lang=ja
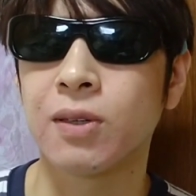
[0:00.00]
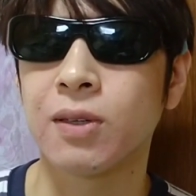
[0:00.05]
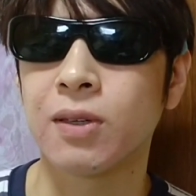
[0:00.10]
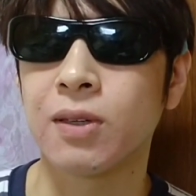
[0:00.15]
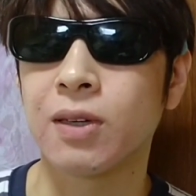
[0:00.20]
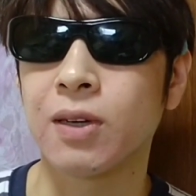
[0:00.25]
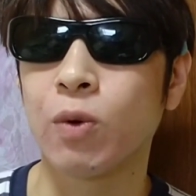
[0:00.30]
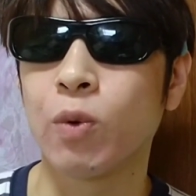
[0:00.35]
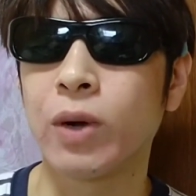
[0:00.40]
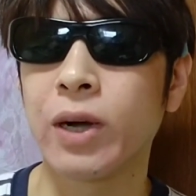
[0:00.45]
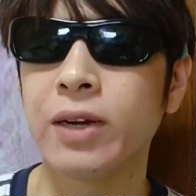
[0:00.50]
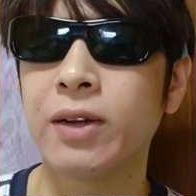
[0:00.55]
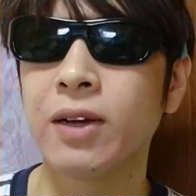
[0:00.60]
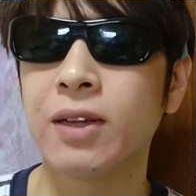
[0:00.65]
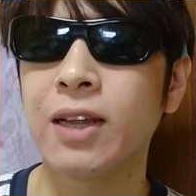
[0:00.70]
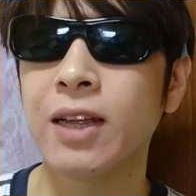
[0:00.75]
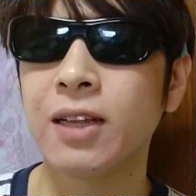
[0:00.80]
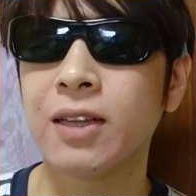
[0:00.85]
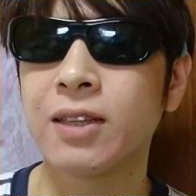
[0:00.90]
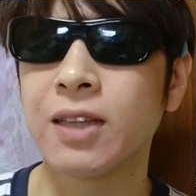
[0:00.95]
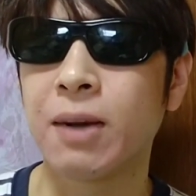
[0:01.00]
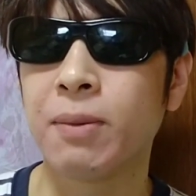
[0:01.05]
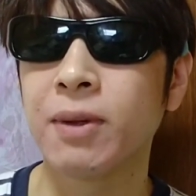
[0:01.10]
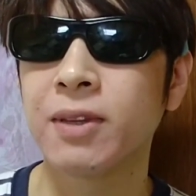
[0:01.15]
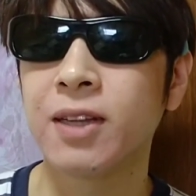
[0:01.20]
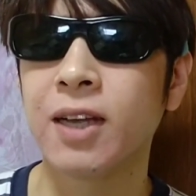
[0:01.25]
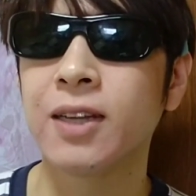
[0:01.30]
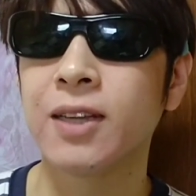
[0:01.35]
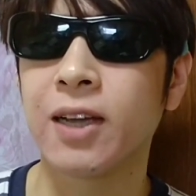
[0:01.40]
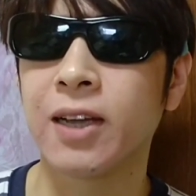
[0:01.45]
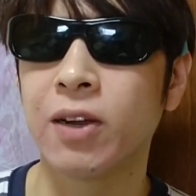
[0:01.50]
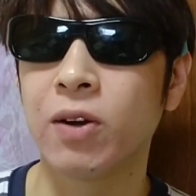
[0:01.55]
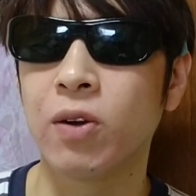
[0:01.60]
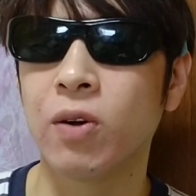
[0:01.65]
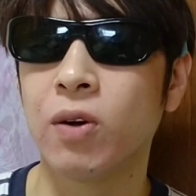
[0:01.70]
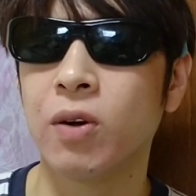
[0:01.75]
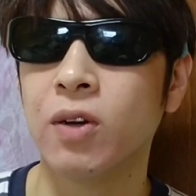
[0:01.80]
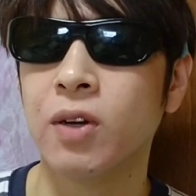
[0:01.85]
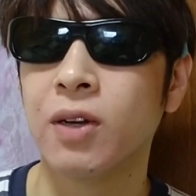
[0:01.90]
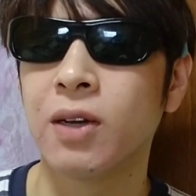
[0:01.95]
お金はね、たまんないんだけど、
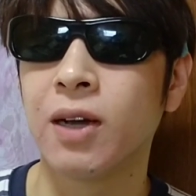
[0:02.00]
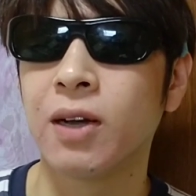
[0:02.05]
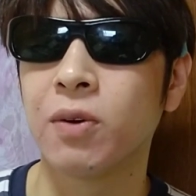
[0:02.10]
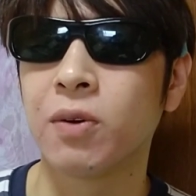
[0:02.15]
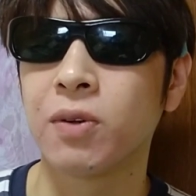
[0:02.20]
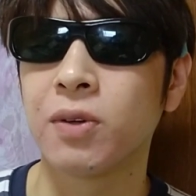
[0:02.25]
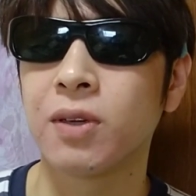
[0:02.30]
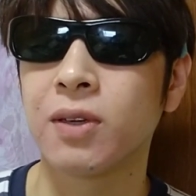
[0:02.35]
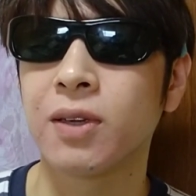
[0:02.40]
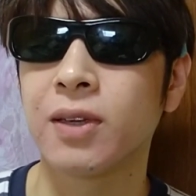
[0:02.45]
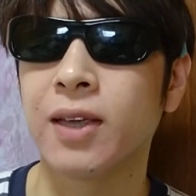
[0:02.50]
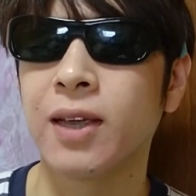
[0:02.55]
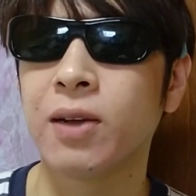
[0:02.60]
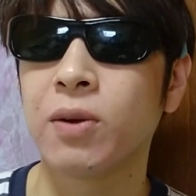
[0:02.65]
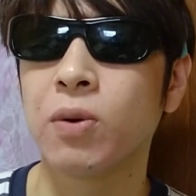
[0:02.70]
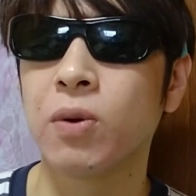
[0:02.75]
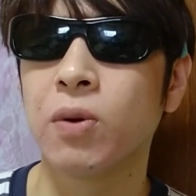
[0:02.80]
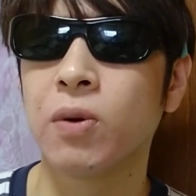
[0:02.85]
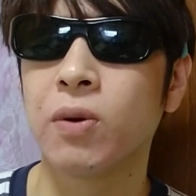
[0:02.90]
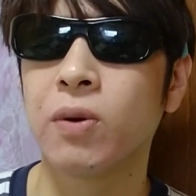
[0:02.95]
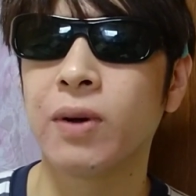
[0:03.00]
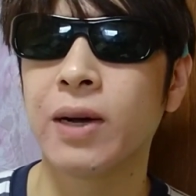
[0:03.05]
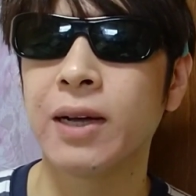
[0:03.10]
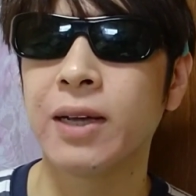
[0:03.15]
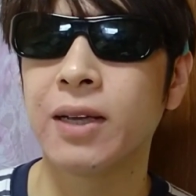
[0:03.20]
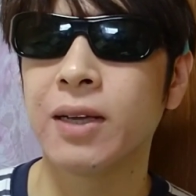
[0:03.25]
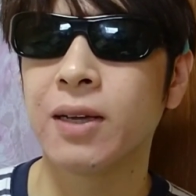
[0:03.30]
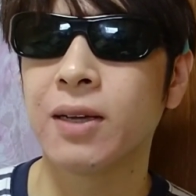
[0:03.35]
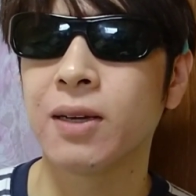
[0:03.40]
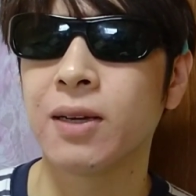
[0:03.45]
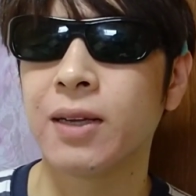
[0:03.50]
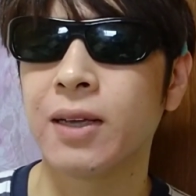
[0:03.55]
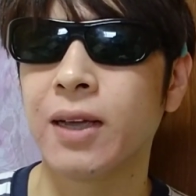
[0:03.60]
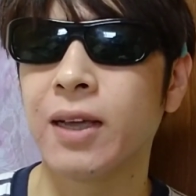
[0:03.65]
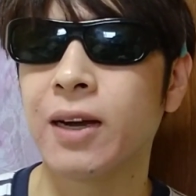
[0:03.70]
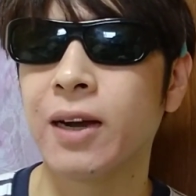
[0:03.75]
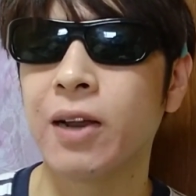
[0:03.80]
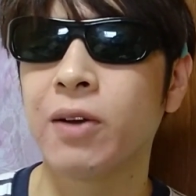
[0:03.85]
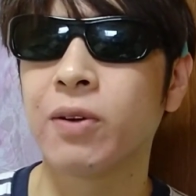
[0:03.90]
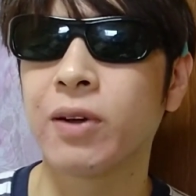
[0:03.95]
あの、健康は得られ
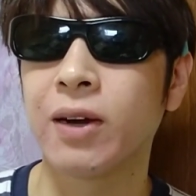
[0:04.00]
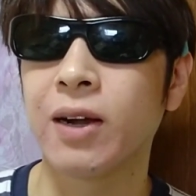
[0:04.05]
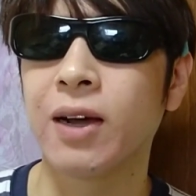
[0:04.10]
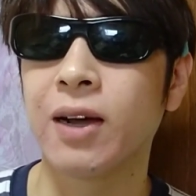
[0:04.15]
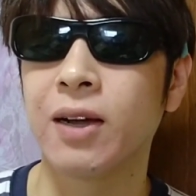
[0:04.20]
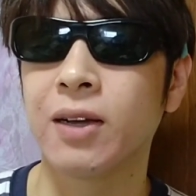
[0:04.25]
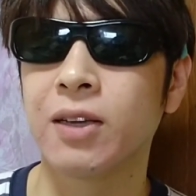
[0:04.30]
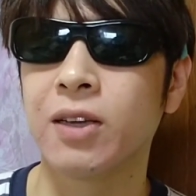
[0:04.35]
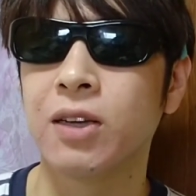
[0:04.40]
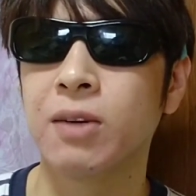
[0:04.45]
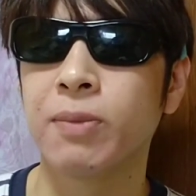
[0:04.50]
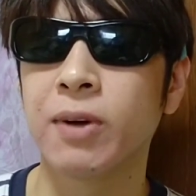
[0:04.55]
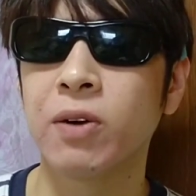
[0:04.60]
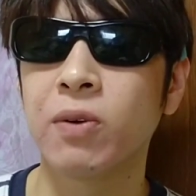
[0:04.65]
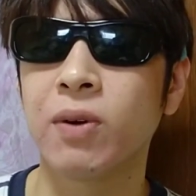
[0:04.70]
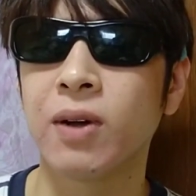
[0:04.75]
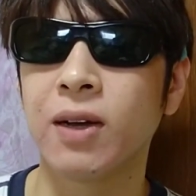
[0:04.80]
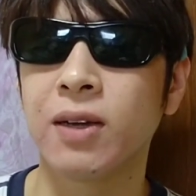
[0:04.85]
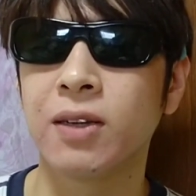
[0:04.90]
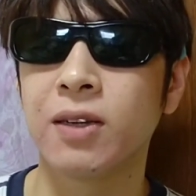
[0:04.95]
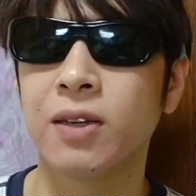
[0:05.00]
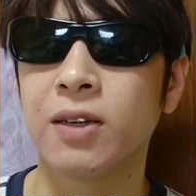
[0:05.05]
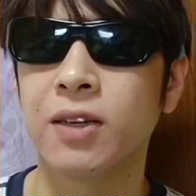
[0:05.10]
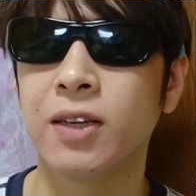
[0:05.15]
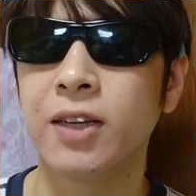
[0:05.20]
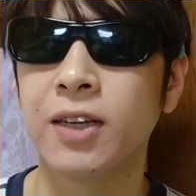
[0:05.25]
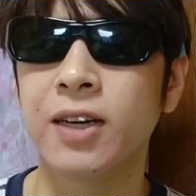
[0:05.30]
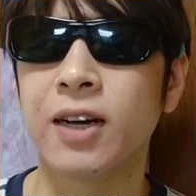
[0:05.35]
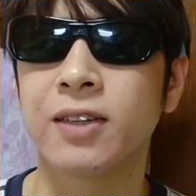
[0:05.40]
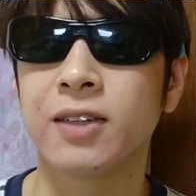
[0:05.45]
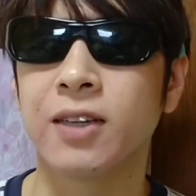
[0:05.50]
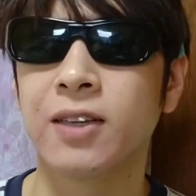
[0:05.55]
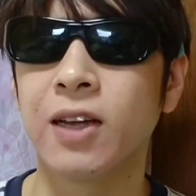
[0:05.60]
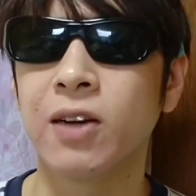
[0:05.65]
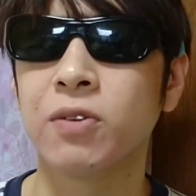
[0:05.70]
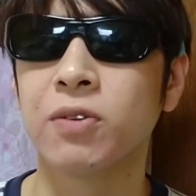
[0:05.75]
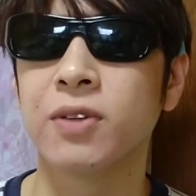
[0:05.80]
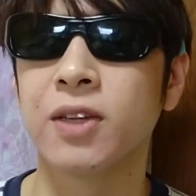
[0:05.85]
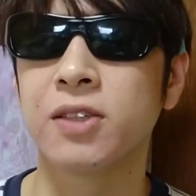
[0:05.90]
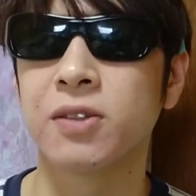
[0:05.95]
るから、昼間の方がいいやってなるん
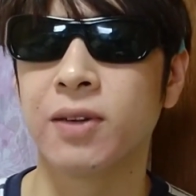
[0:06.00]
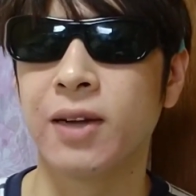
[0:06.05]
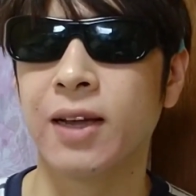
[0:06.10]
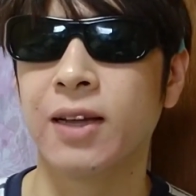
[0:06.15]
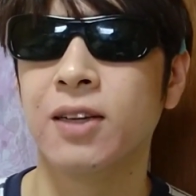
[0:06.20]
ですよね。